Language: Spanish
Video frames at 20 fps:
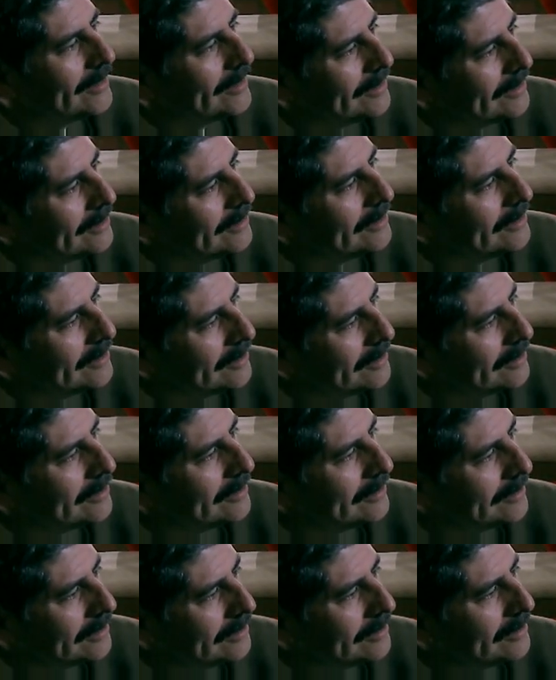este tipo
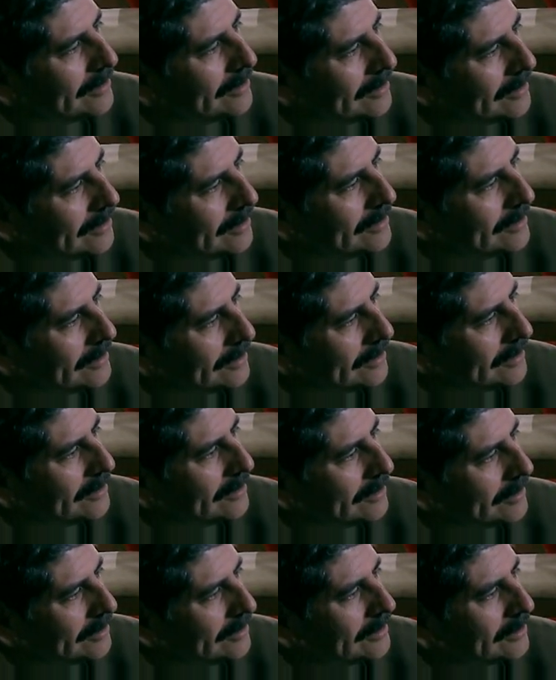de
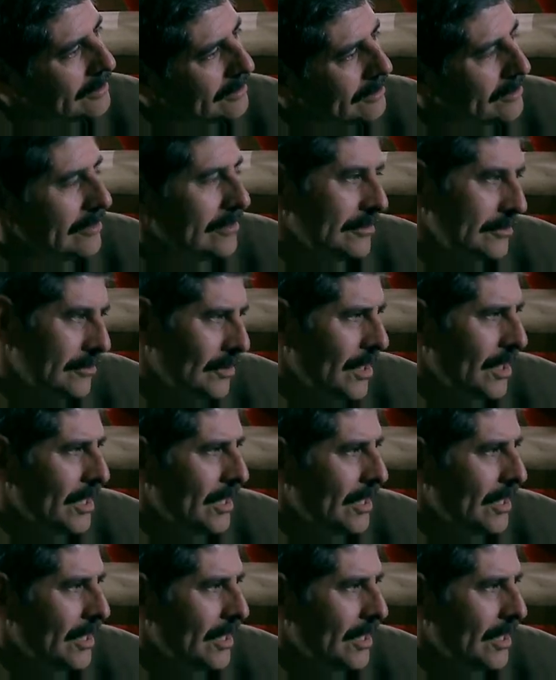eh, privilegio